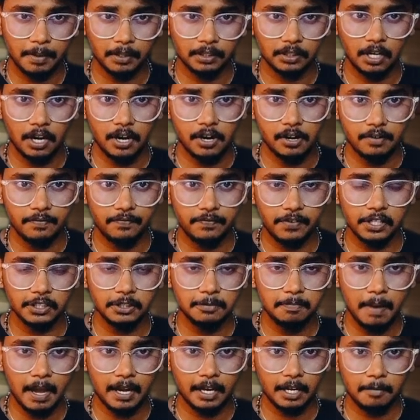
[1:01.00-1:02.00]
பார்த்தலாம் என்னோட
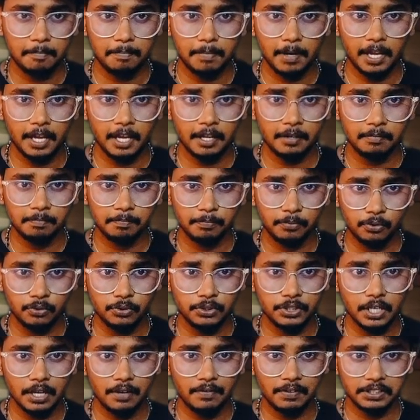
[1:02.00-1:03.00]
ஃபர்ஸ்ட் பேக்கப் பிளேயர்
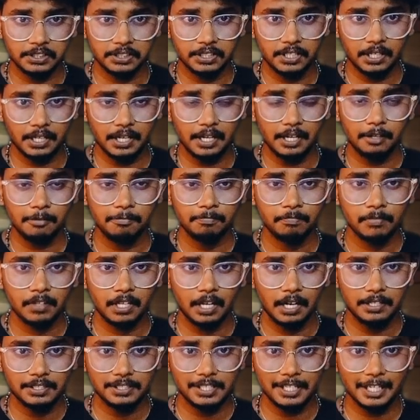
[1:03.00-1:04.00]
பூஜா வஸ்டக்கர்
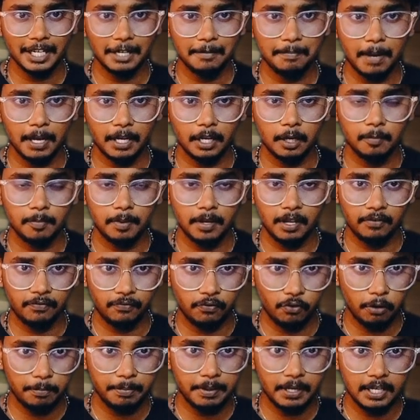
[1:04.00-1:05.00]
அண்ட் செகண்ட் பேக்கப் பிளேயர்
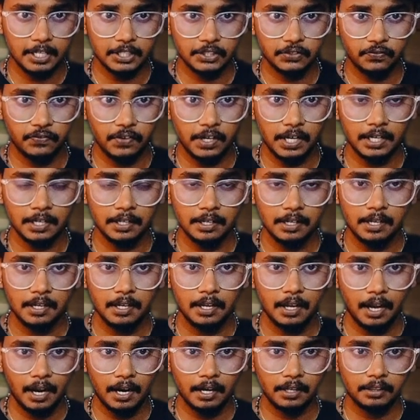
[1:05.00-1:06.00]
ஃபோபி லிச்ஃபீல்ட்
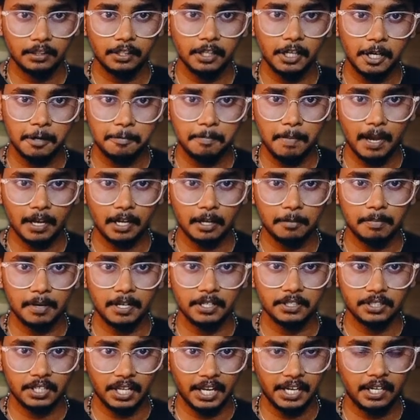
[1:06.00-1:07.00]
அண்ட் தேர்ட் பேக்கப்
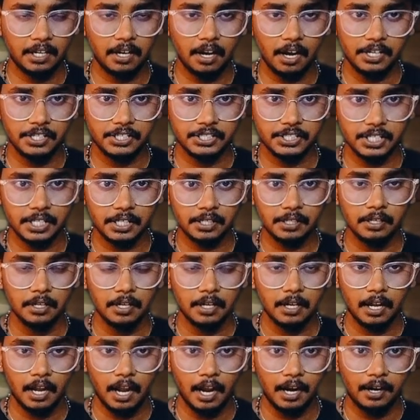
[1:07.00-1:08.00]
பிளேயர் சைகா இஷக்
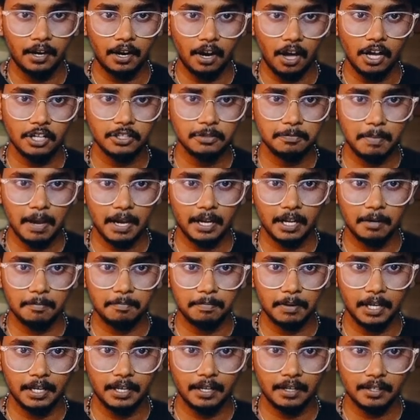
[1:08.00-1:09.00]
அண்ட் லாஸ்ட்
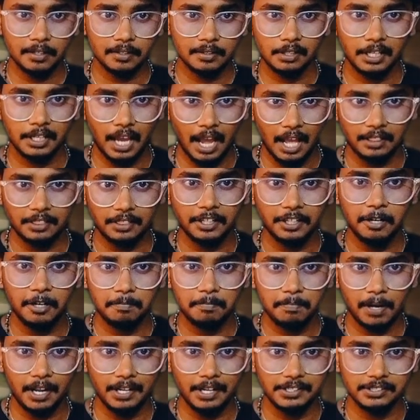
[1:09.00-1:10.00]
பேக்கப் பிளேயர்
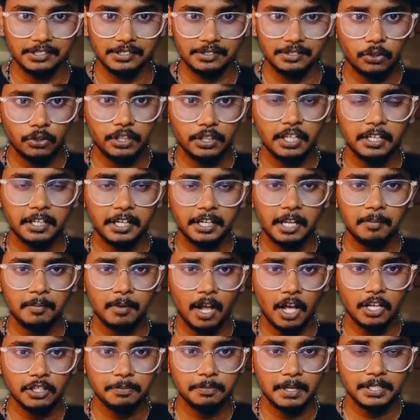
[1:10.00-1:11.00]
கேத்ரின் பிரைஸ் ஸோ இந்த டீம்
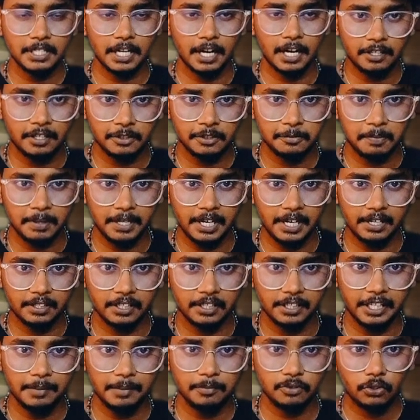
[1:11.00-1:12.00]
லாஸ்ட் மேட்ச் அனலைஸ் பண்ணி
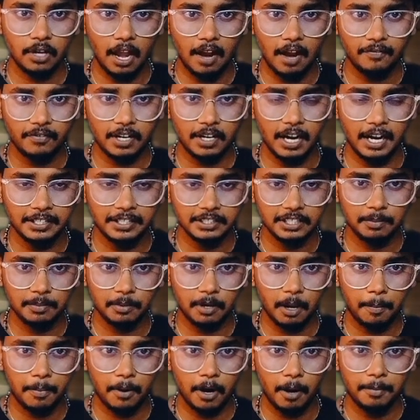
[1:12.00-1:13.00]
எடுத்த டீம் ஸோ ஆஃப்டர் லைன்ஸ்
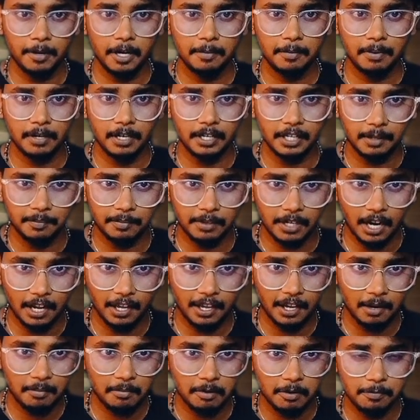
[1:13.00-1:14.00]
அப்புறம் அப்டேட் பண்ண டீம்
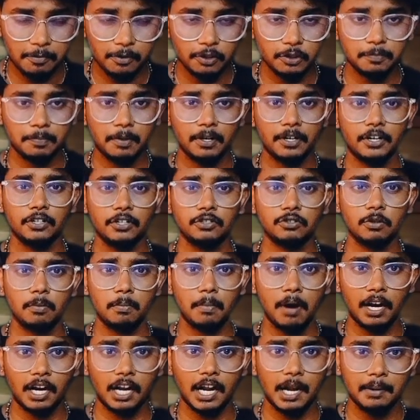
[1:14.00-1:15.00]
டெலகிராமில் போஸ்ட் பண்ணுறேன் ஸோ
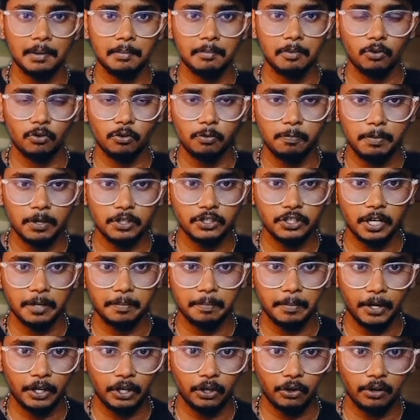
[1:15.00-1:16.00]
மறக்காம நம்ம குரூப்பில்
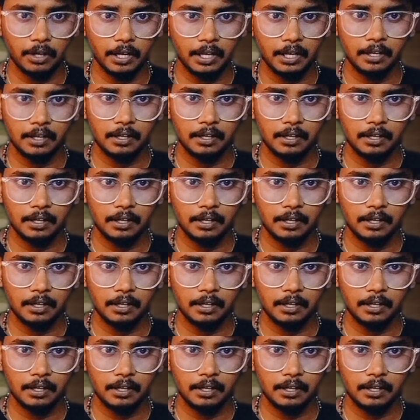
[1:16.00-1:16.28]
ஜாயின் பண்ணிக்கோங்க